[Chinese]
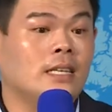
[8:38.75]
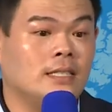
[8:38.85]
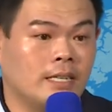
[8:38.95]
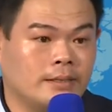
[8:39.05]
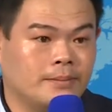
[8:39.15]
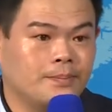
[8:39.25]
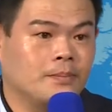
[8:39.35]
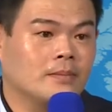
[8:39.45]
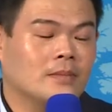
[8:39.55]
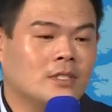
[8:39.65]
前，
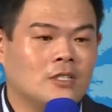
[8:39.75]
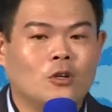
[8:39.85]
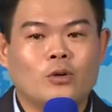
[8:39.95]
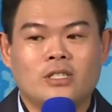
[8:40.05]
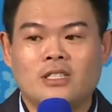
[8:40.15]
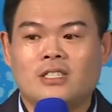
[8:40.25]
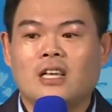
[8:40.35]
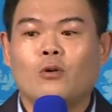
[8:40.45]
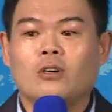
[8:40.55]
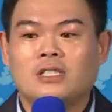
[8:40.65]
这时候我已经知
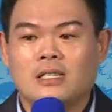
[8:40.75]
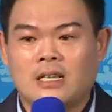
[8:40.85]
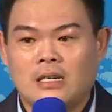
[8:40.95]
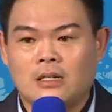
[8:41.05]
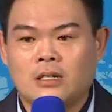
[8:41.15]
道我要上台了，